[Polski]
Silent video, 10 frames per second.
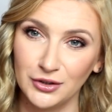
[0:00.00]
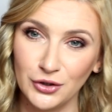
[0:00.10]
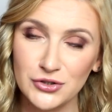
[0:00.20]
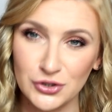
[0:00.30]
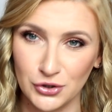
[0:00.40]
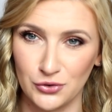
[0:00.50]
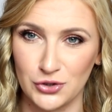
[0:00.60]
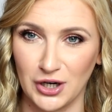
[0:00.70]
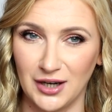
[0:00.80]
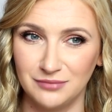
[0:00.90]
To jest
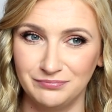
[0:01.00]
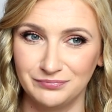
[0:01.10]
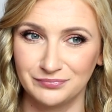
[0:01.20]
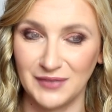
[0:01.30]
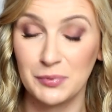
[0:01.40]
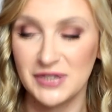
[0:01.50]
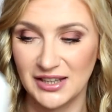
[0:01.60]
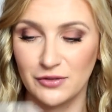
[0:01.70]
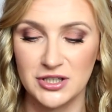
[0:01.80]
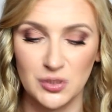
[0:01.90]
książka
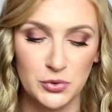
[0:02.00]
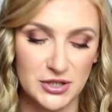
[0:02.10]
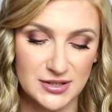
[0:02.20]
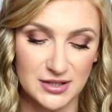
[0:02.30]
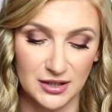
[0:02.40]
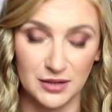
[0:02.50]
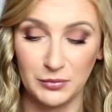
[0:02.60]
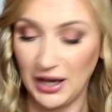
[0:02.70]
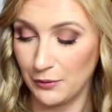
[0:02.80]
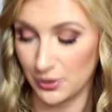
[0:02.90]
napisana właśnie przez e,
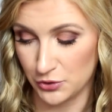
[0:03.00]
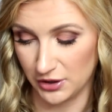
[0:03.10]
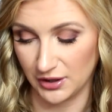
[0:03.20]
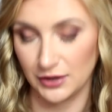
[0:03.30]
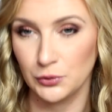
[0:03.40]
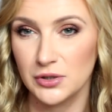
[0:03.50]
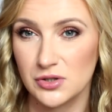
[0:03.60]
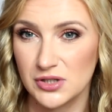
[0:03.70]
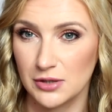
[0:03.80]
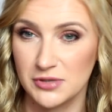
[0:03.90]
Michała Rusinka, który
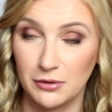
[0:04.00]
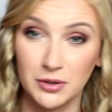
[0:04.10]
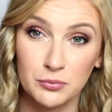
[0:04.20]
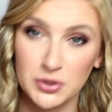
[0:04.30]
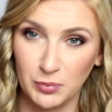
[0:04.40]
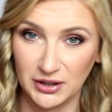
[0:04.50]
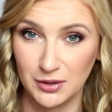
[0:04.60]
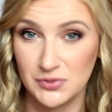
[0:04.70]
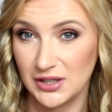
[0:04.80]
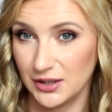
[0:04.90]
został całkiem
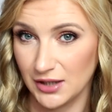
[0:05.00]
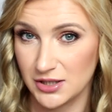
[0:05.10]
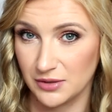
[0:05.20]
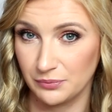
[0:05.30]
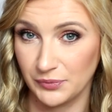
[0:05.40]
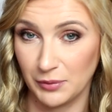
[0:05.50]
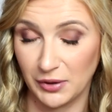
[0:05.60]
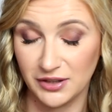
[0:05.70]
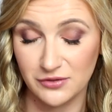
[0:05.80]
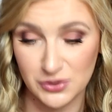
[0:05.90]
przypadkiem sekretarzem
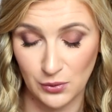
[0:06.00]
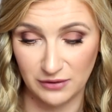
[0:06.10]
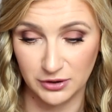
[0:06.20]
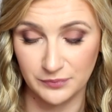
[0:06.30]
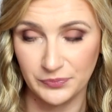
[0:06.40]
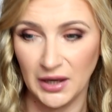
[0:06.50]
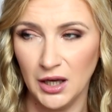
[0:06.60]
pani Wisławy.